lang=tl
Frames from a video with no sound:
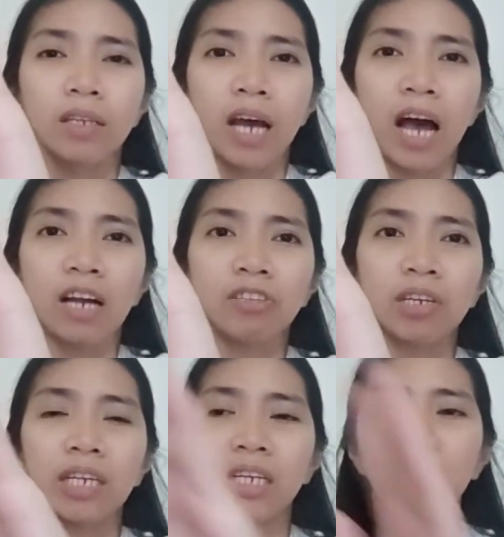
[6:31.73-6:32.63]

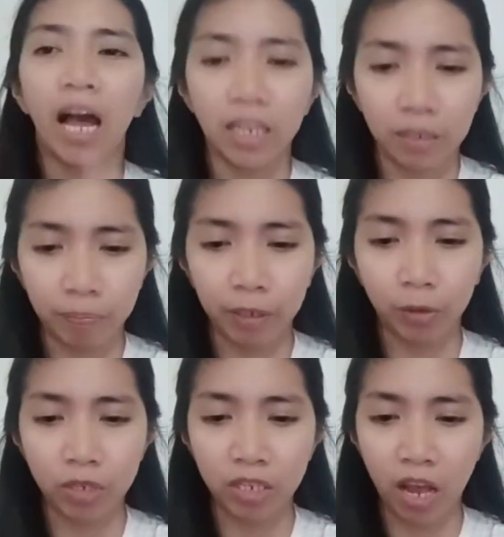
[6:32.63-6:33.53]
Actually, galing pa to
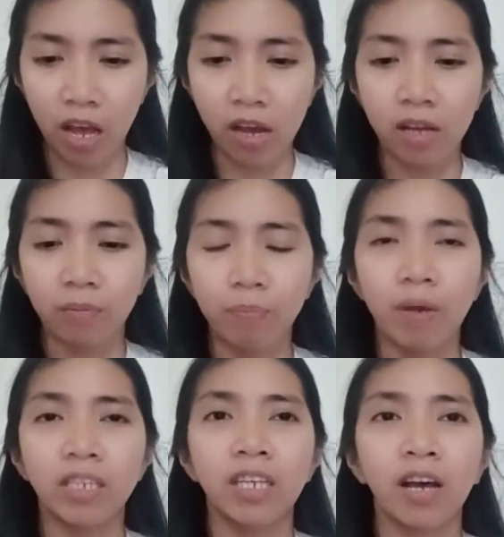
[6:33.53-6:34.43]
sa
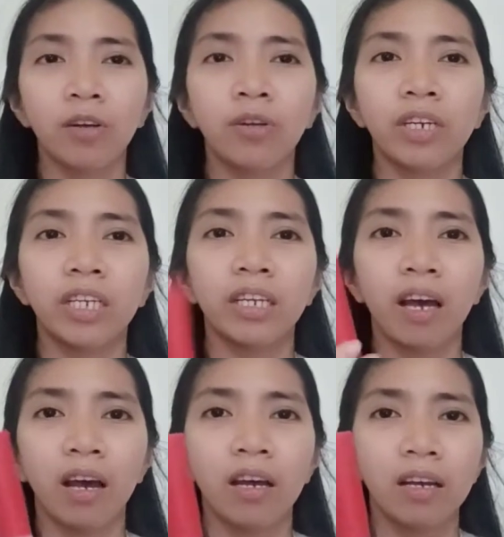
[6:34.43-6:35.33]
bansang Korea.